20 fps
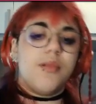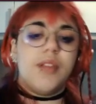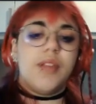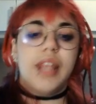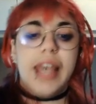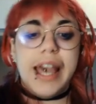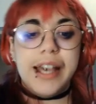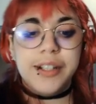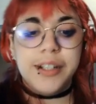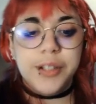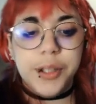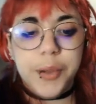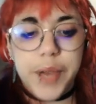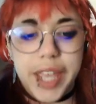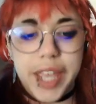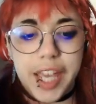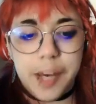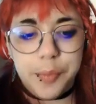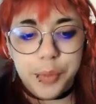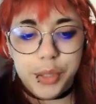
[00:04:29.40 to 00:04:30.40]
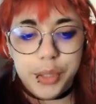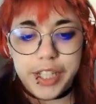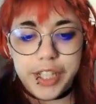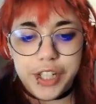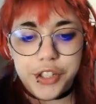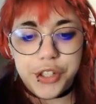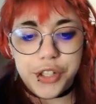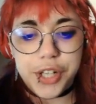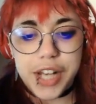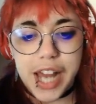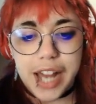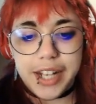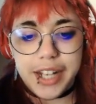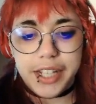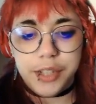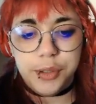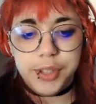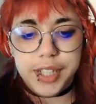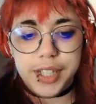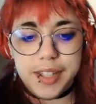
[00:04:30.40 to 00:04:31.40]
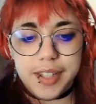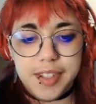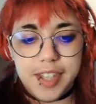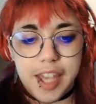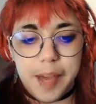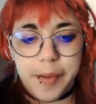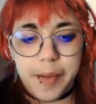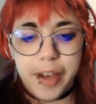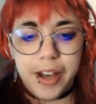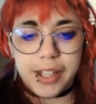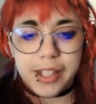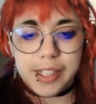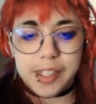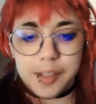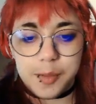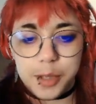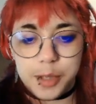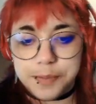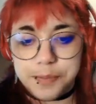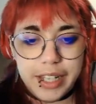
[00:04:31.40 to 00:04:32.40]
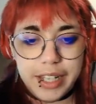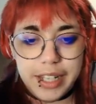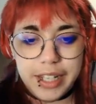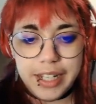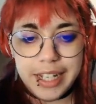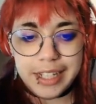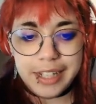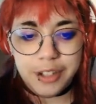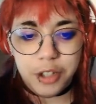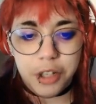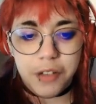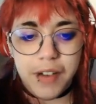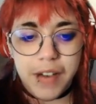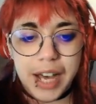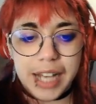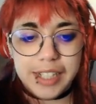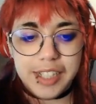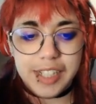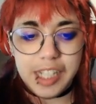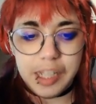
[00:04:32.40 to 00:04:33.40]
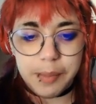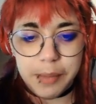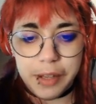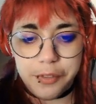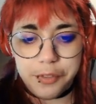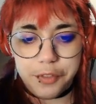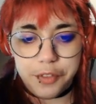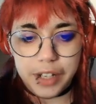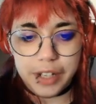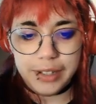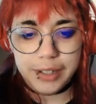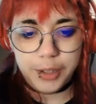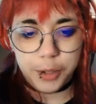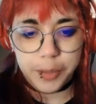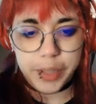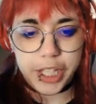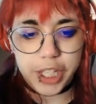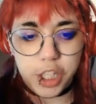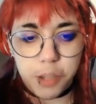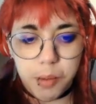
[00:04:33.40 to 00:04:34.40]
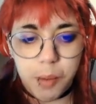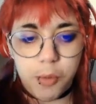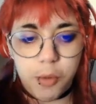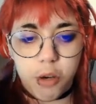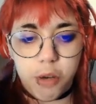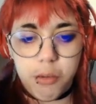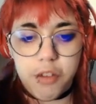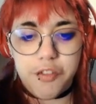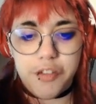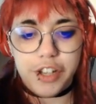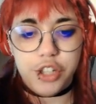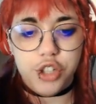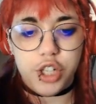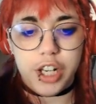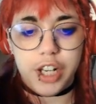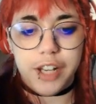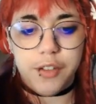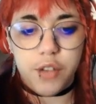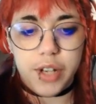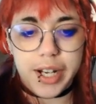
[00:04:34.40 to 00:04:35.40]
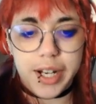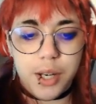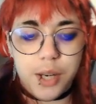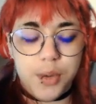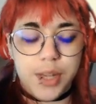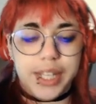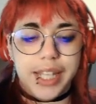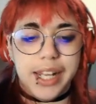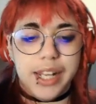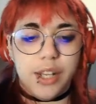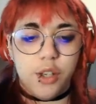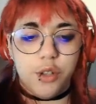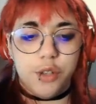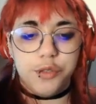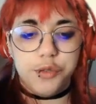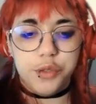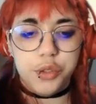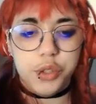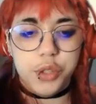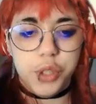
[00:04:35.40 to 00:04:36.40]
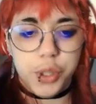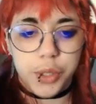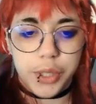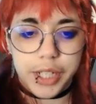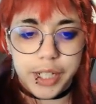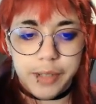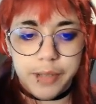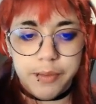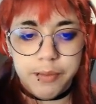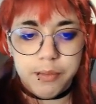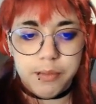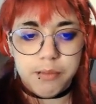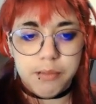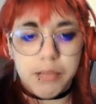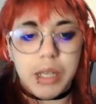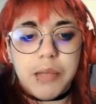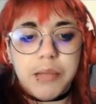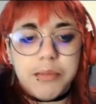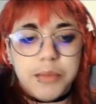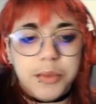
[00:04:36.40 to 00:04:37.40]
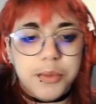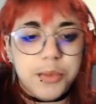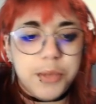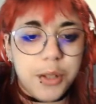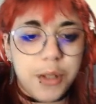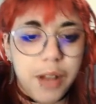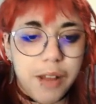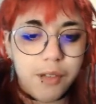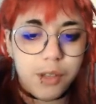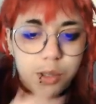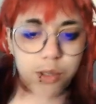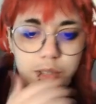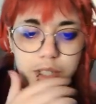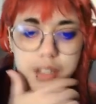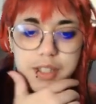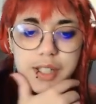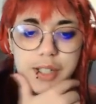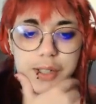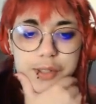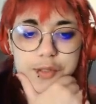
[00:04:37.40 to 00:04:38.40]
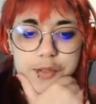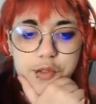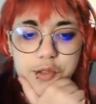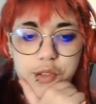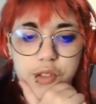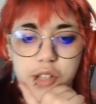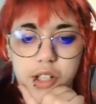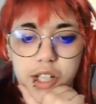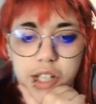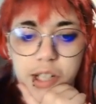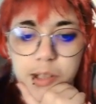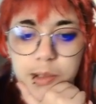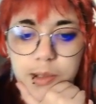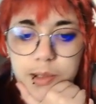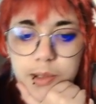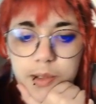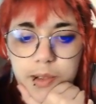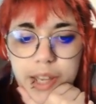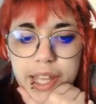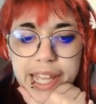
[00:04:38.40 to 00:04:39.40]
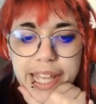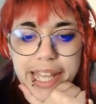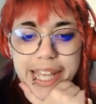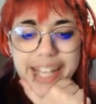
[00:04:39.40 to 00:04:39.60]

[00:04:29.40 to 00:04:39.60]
Ecco qui, appunti e giornali, tutti insieme, ottimo! Li trovati, ben fatto. Mi chiedo proprio come faccio a lavorare in una tale confusione. Beh, non l'avevo tutta sta confusione comunque.